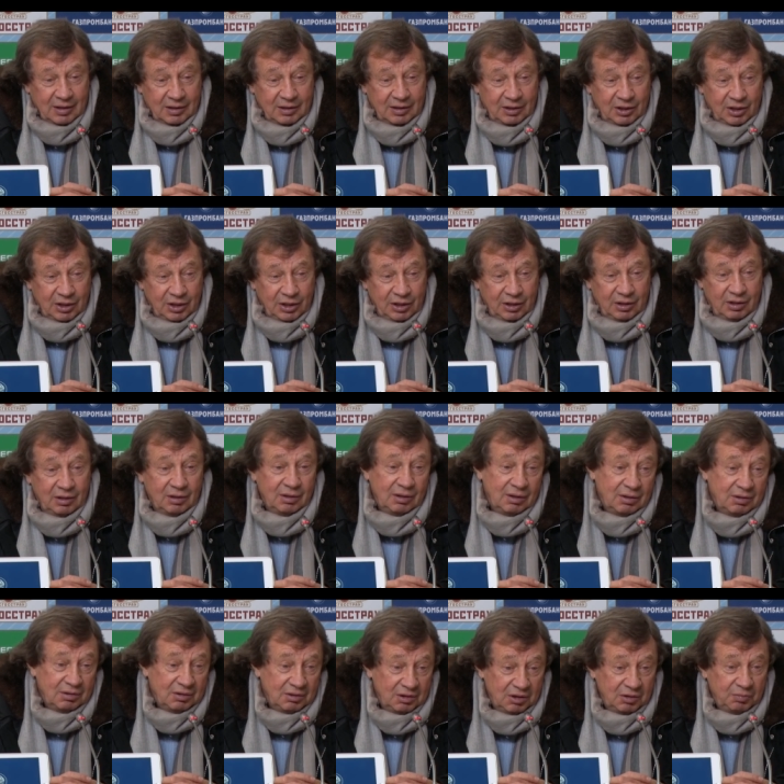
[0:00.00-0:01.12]
и,
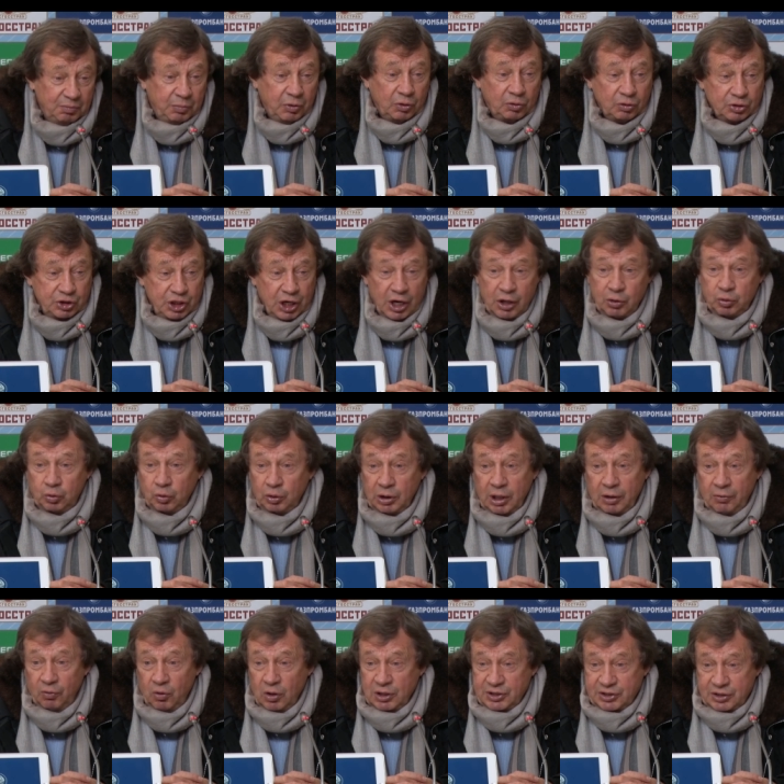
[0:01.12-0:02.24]
и получают
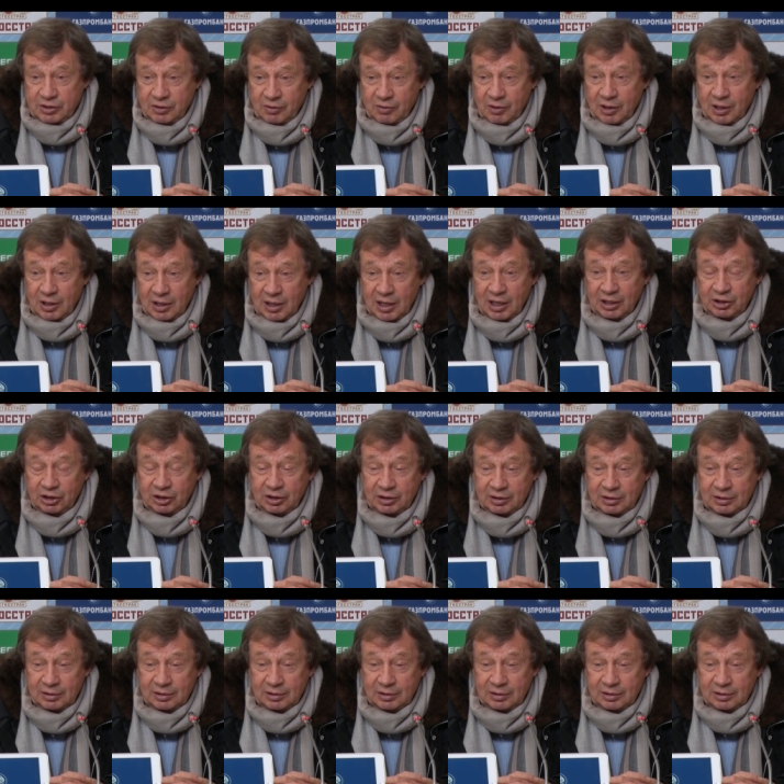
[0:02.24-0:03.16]
удовольствие от,